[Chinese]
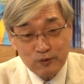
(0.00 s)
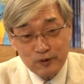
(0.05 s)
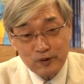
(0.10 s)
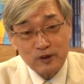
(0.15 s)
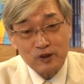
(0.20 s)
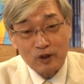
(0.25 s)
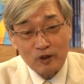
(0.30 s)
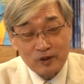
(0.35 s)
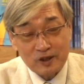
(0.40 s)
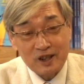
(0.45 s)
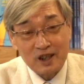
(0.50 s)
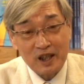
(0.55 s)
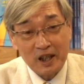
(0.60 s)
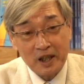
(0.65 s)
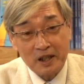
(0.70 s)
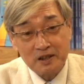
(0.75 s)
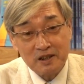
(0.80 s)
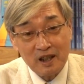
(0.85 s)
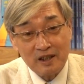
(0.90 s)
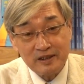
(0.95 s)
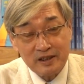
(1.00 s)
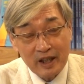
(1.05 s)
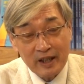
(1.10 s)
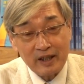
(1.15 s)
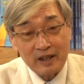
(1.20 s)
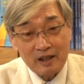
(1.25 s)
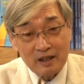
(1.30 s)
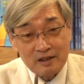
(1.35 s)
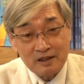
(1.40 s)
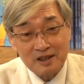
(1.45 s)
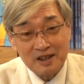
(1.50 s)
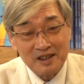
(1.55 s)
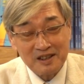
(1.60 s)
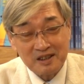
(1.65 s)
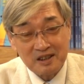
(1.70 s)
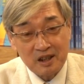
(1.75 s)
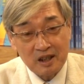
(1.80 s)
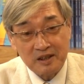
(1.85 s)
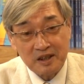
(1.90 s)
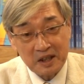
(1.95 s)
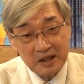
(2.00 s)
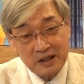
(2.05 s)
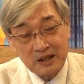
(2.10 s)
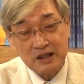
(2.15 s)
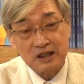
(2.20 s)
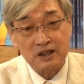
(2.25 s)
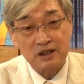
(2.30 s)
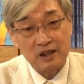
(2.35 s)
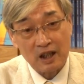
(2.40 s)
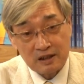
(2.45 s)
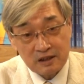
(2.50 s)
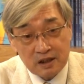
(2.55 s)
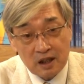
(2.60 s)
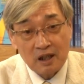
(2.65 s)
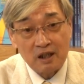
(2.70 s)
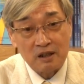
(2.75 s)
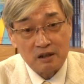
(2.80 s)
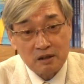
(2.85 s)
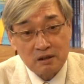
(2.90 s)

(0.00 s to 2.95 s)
副总司令任内晋升的一级上将。